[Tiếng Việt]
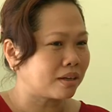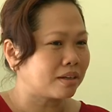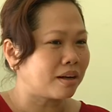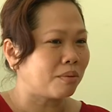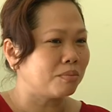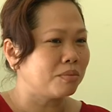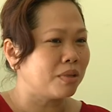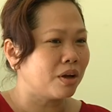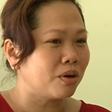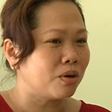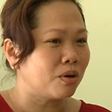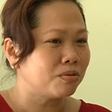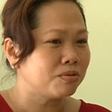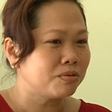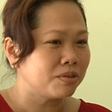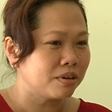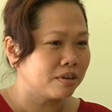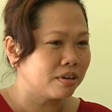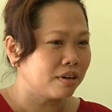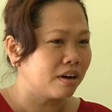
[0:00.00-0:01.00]
thức cảnh
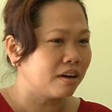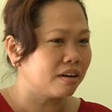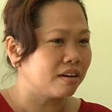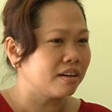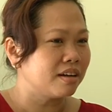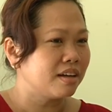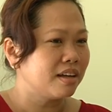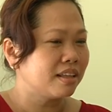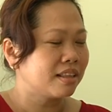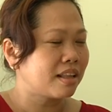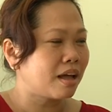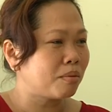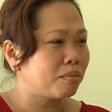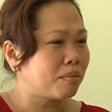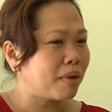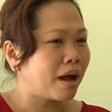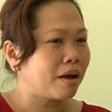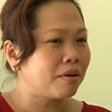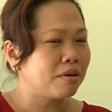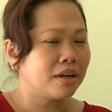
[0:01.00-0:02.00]
giác, phòng chống tội
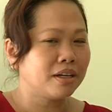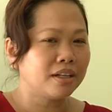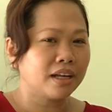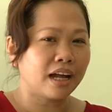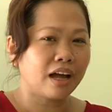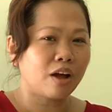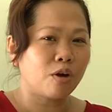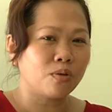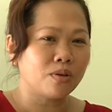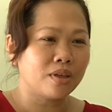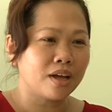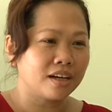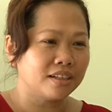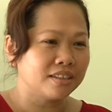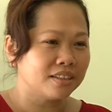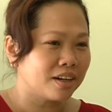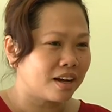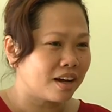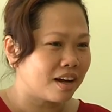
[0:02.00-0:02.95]
phạm cho người dân.